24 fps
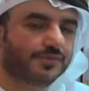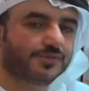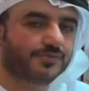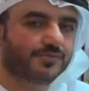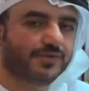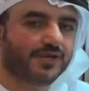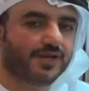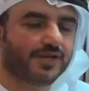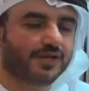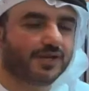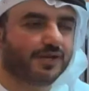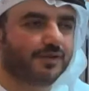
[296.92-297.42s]

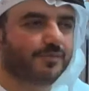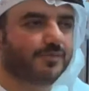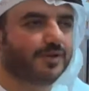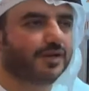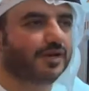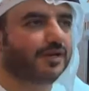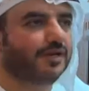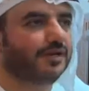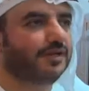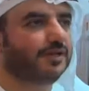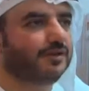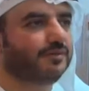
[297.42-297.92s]
بسم الله الرحمن
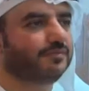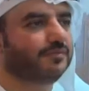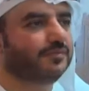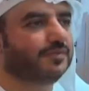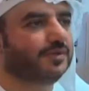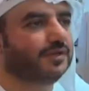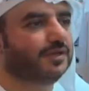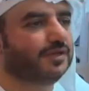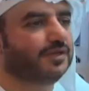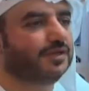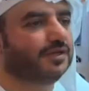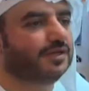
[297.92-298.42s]

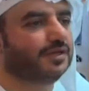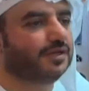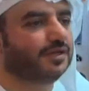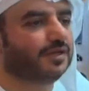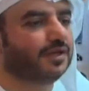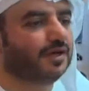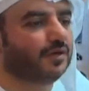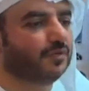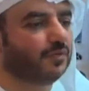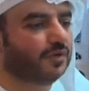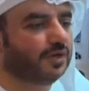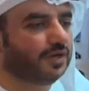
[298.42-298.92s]
الرحيم
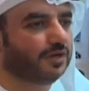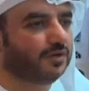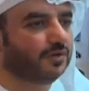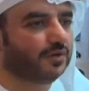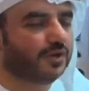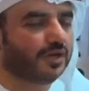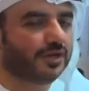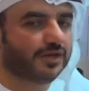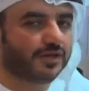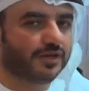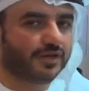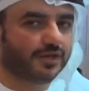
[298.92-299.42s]
آه، أولا
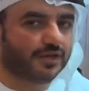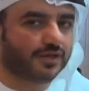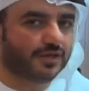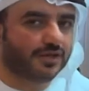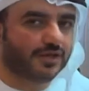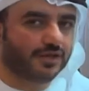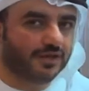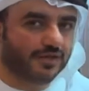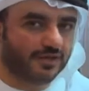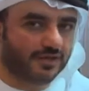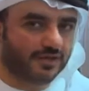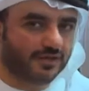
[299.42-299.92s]
نهنئ
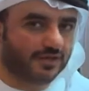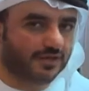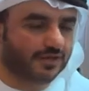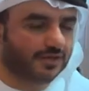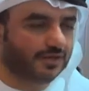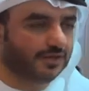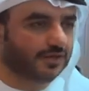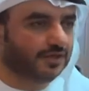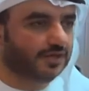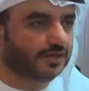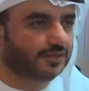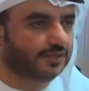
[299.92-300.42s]
آه،
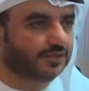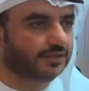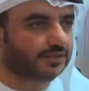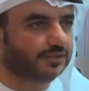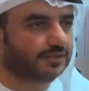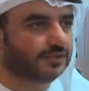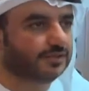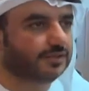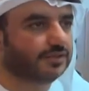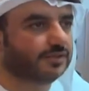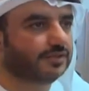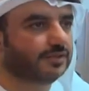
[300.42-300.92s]
قيادة
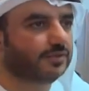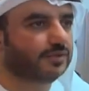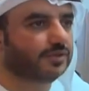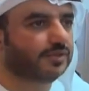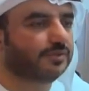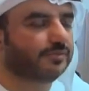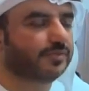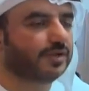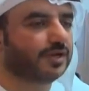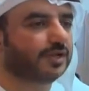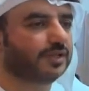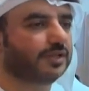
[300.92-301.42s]
دولة
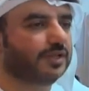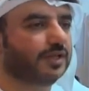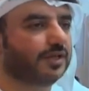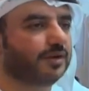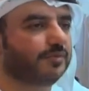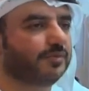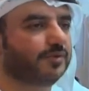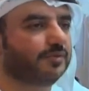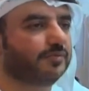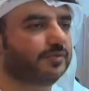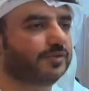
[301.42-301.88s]
الإمارات العربية